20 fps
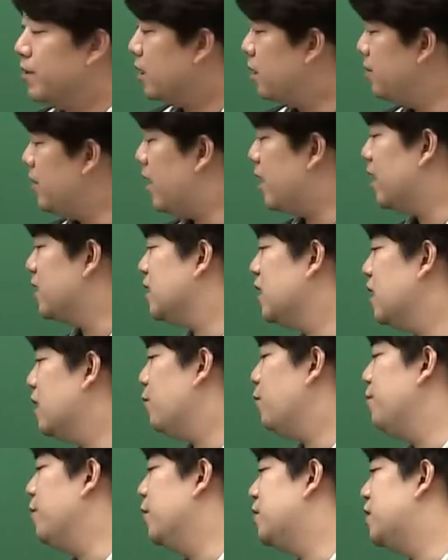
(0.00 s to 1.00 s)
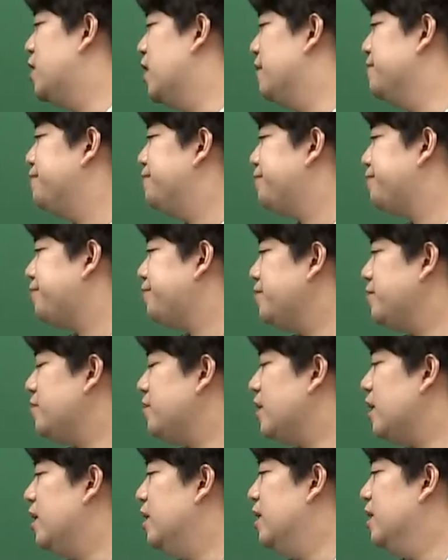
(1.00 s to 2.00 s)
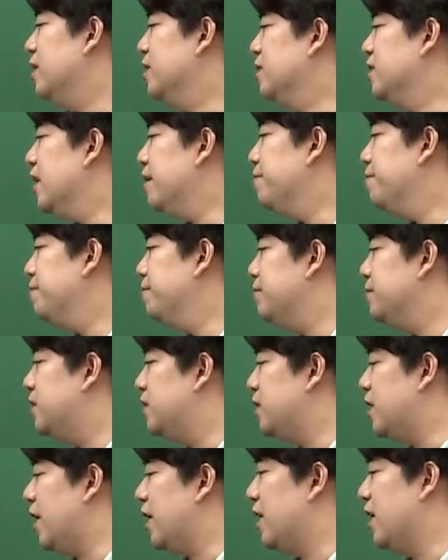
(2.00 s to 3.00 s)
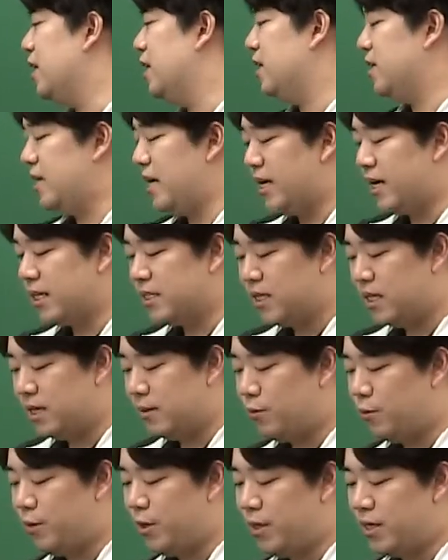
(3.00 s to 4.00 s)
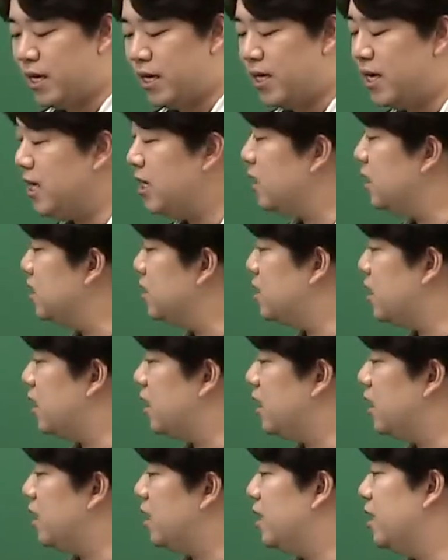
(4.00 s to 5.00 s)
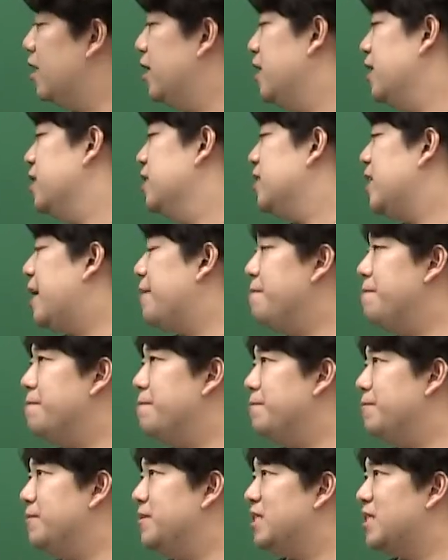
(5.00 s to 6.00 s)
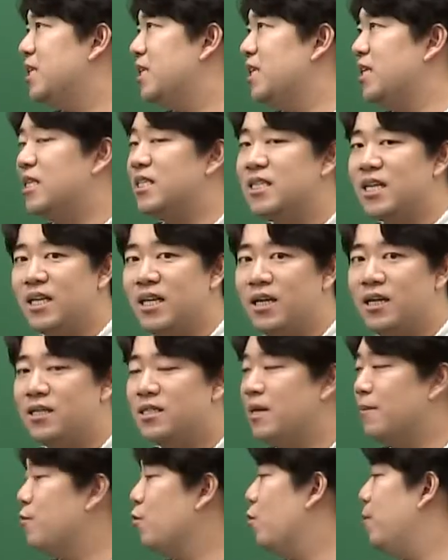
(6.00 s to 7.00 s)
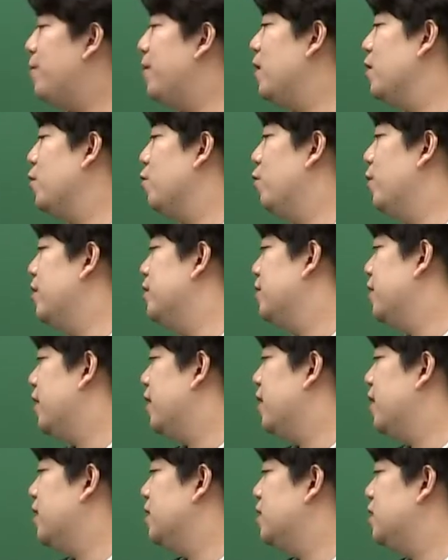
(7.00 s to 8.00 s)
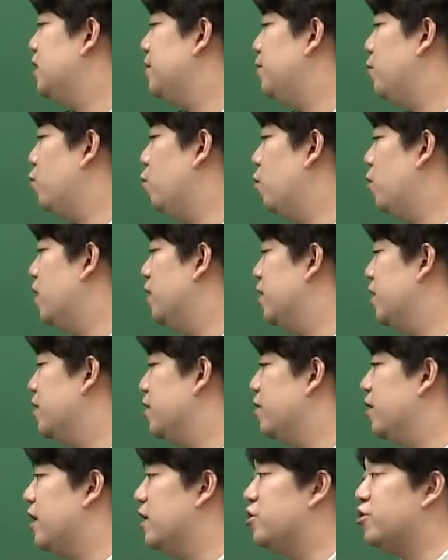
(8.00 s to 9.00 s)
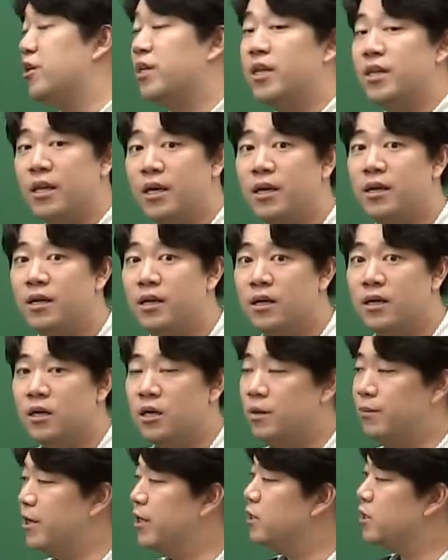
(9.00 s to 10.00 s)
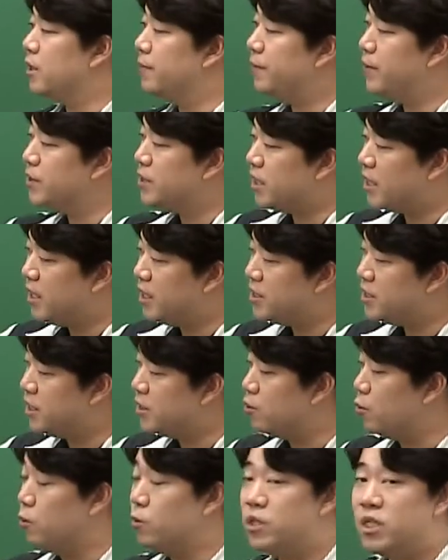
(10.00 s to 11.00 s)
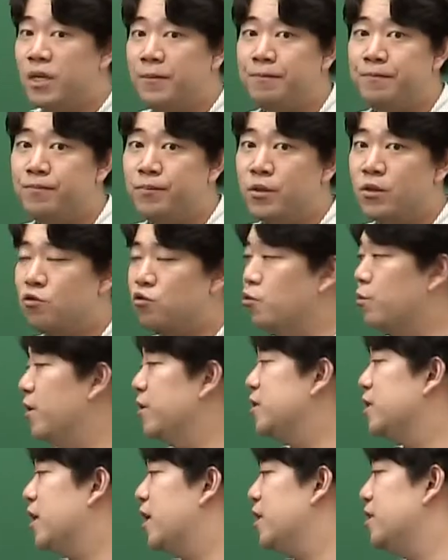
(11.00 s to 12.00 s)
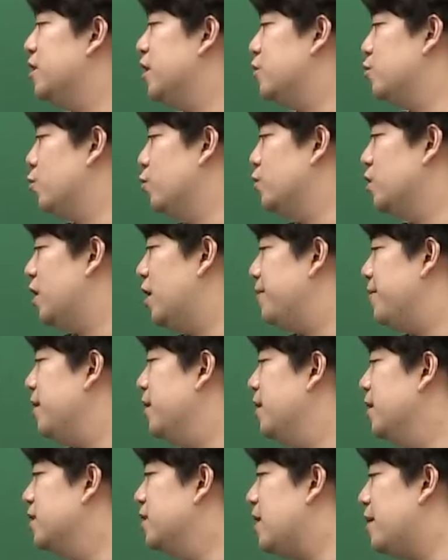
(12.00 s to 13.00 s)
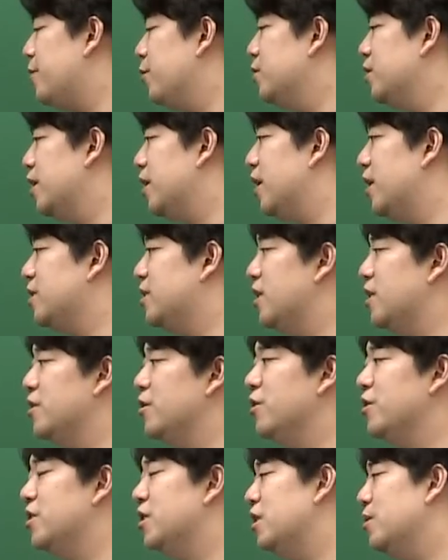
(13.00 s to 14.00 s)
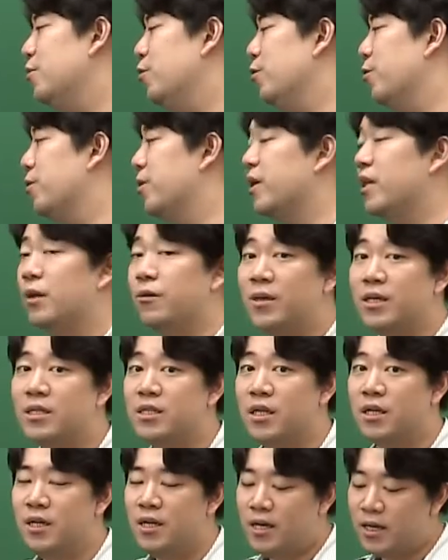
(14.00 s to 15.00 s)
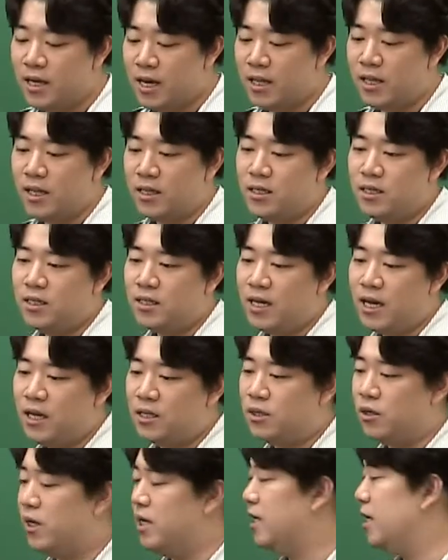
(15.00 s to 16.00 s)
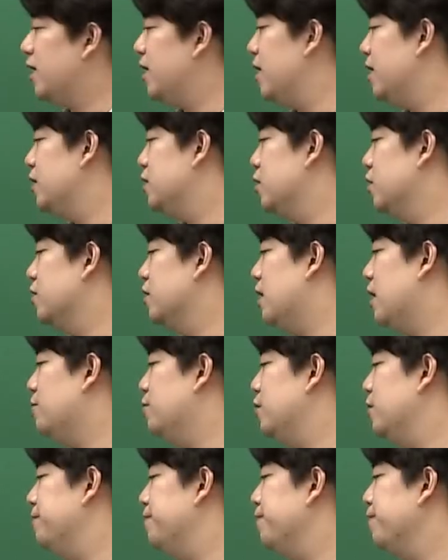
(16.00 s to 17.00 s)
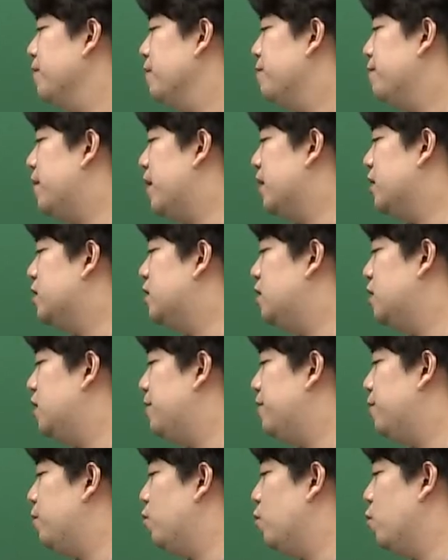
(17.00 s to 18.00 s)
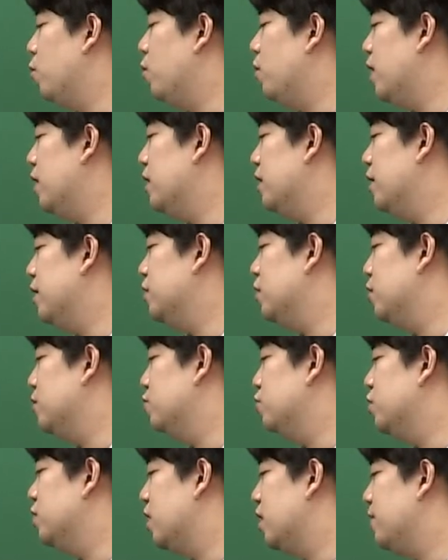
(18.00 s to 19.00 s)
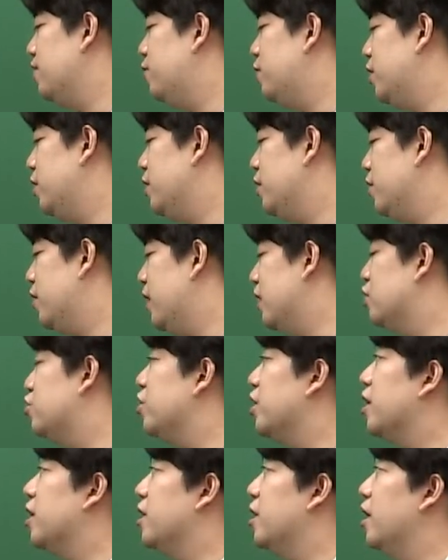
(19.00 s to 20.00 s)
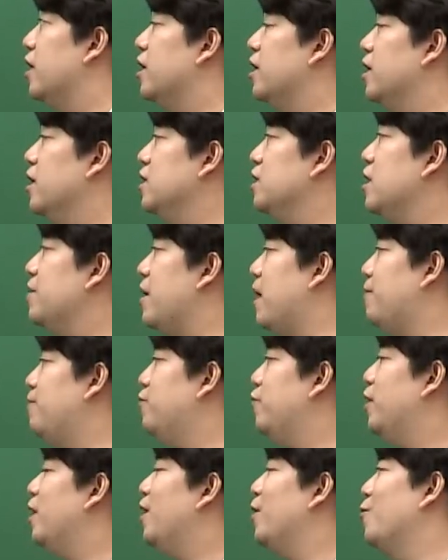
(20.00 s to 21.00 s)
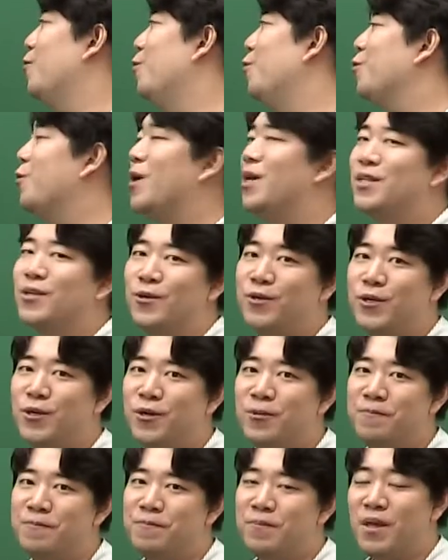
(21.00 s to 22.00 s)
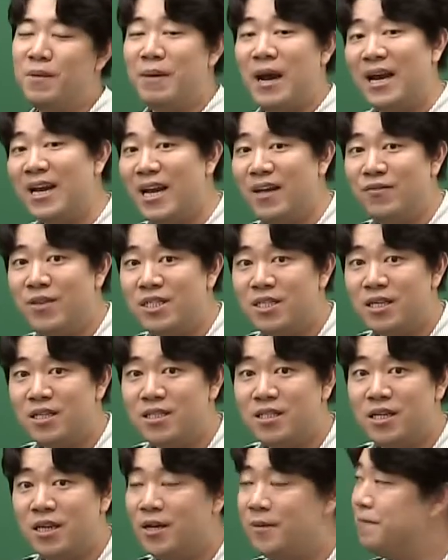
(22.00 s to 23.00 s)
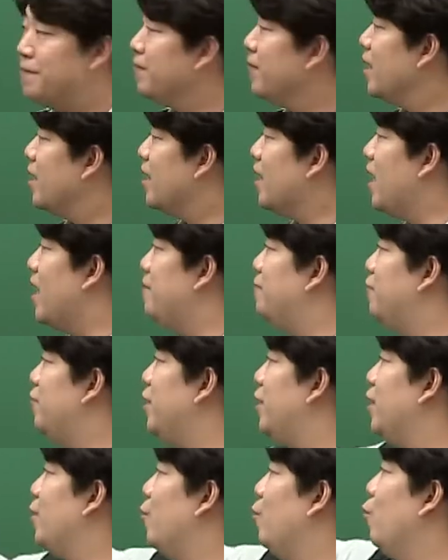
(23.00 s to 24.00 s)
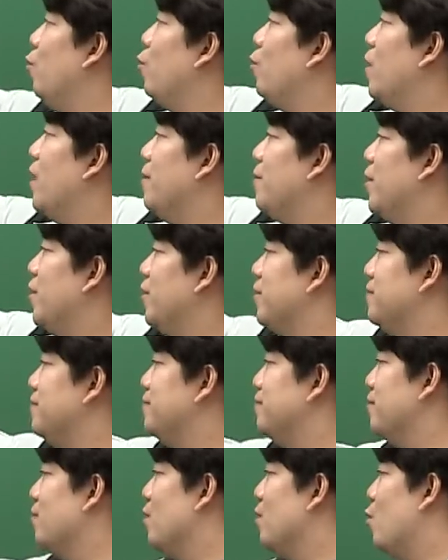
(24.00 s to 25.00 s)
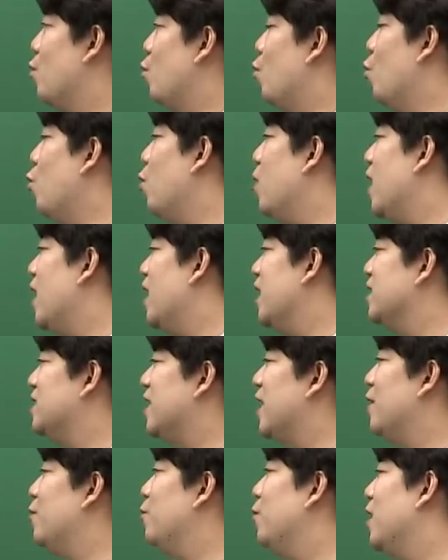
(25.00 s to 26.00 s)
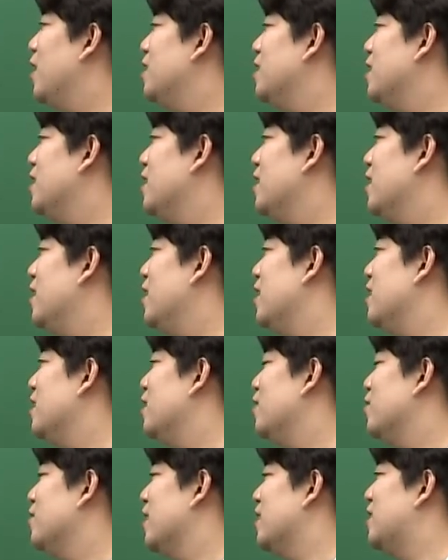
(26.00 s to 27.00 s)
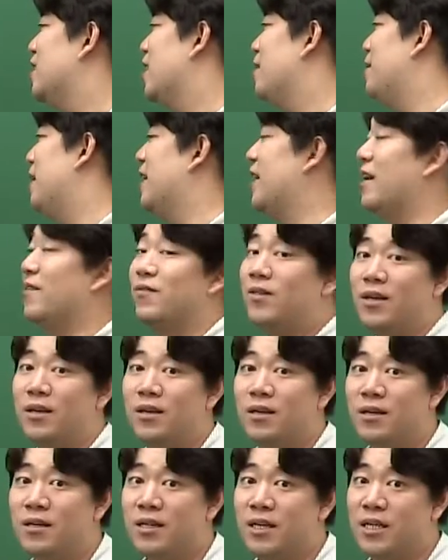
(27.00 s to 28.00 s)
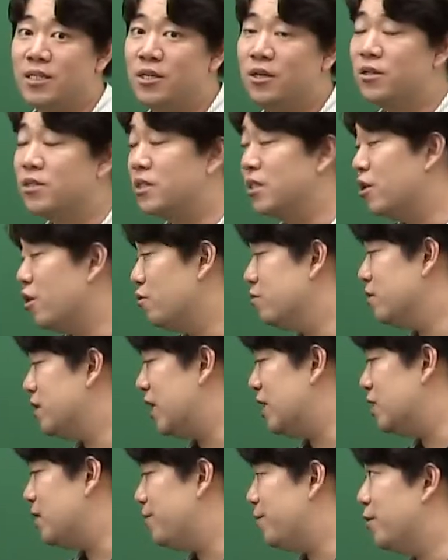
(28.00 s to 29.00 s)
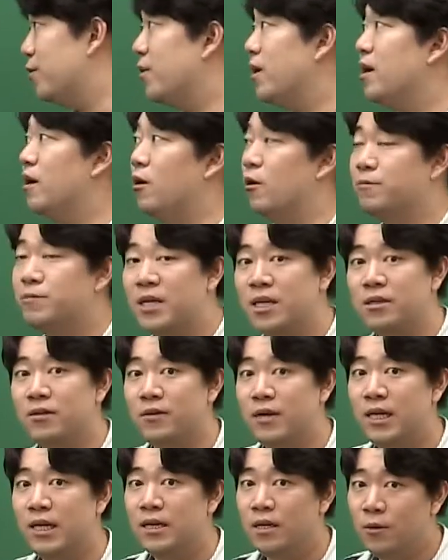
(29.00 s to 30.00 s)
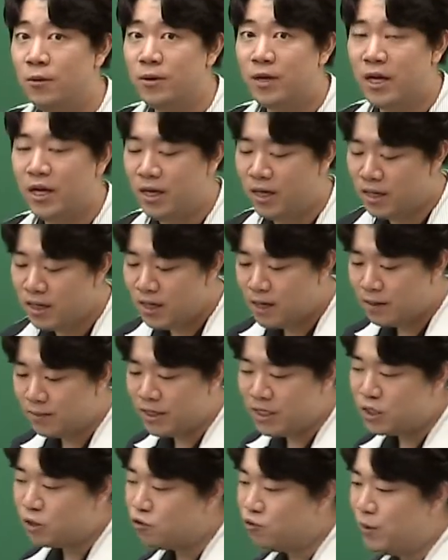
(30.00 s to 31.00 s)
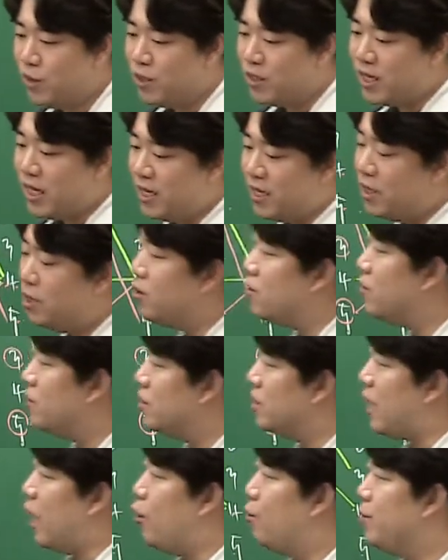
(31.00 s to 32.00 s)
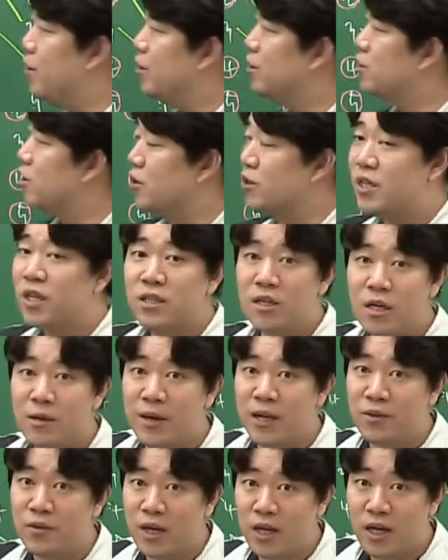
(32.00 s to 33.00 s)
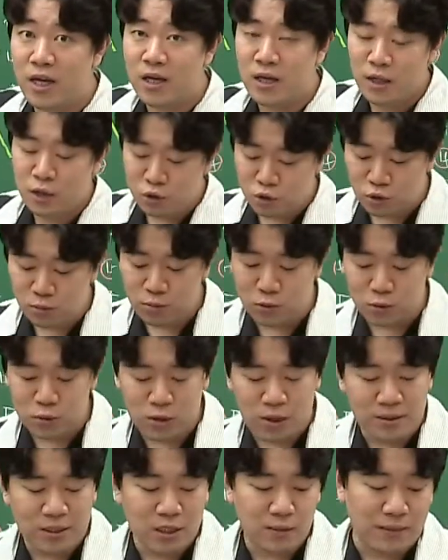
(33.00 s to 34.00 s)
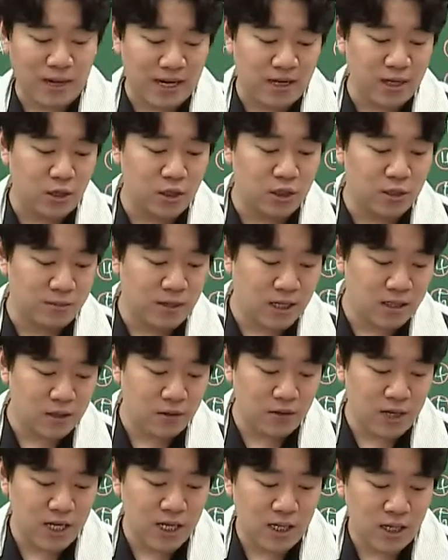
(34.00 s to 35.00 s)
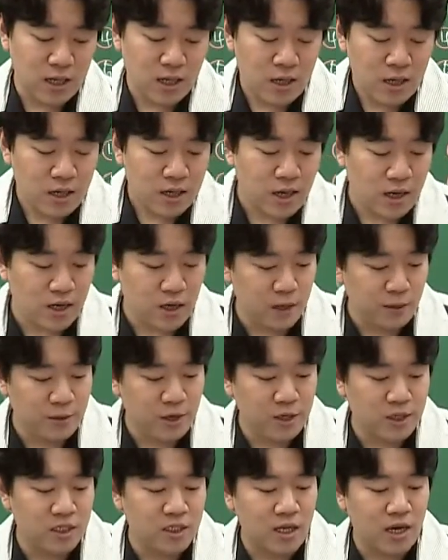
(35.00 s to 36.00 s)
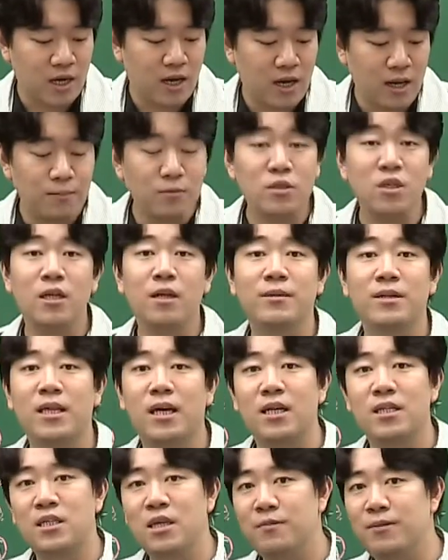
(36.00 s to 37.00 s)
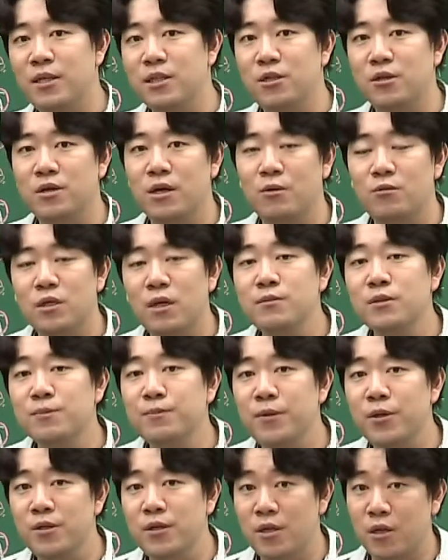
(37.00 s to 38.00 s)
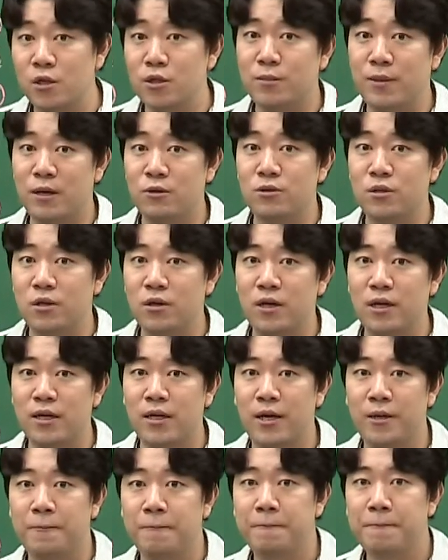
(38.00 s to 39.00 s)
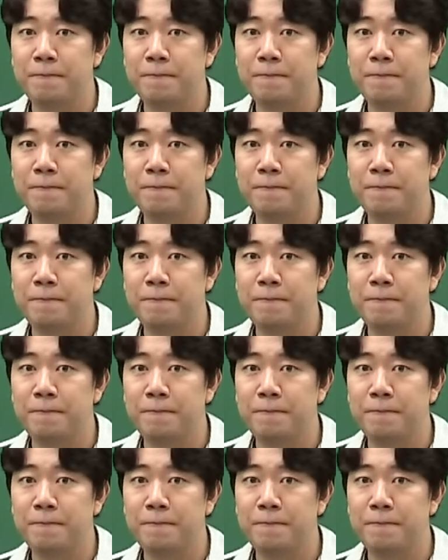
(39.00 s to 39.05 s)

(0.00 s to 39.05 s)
그럼 얘 계산해보면 몇이야? 3 얘가 얘 계산해 보면 얘가 이제 3C2잖아. 3 곱하기 5에서 얘가 15가 되는 걸 알 수 있겠네. 그러면 첫 번째 케이스에서 50, 두 번째 케이스에서 50, 세 번째 케이스에서 15 이렇게 나오겠지. 얘네들을 다 더하니까 정답은 115가 나와서 문제가 풀리는 걸 알 수 있겠네. 쌤 F1이 5로 가는 건요? 네, 말이 안 되지, 그치? 야, F1이 5로 가면 5가 4로 가니까 이거 자체가 말이 안 돼. 그래서 그 경우는 따질 필요가 없다는 거야. 오케이? 그럼 29번 야 이런 거는 나오면 절대 틀리면 안 돼. 중복조합에서 많이 연습을 하는 거야. 걔 그러면 이제 한 문제 남았다. 칠판 정리하고 30번 이어서 바로 들어갈게.